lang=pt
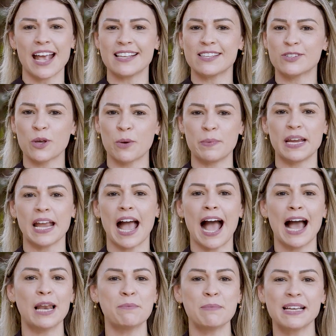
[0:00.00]
é sobre
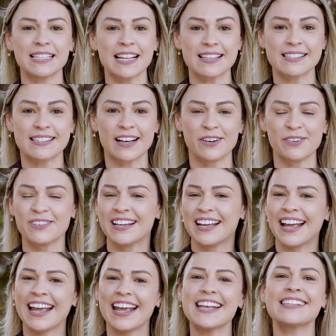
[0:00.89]
alimentação
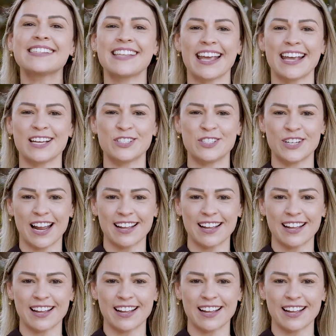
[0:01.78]
e ceia de